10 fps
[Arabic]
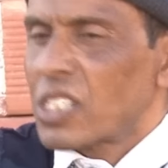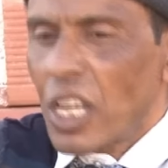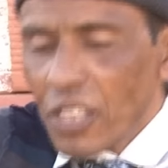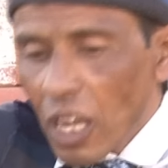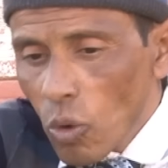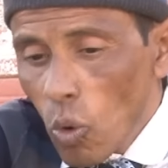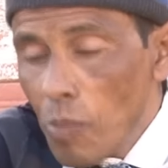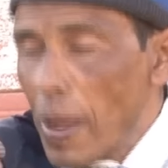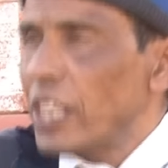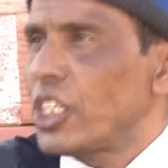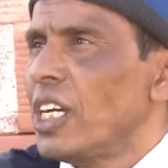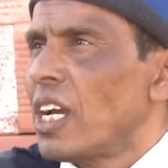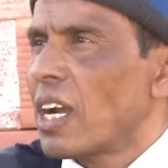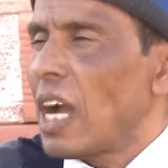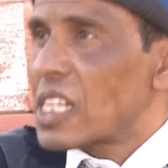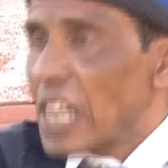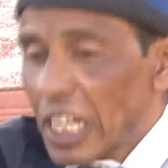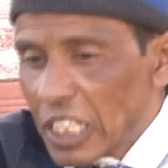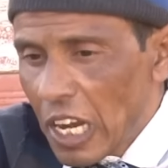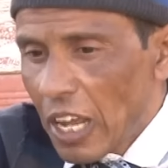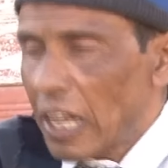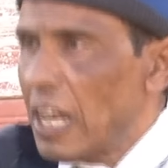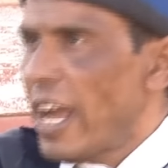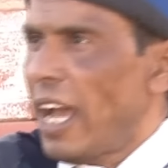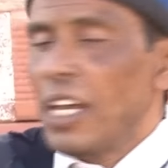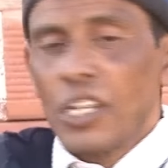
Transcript: صدقوا الباجي قال سنة الإقلاع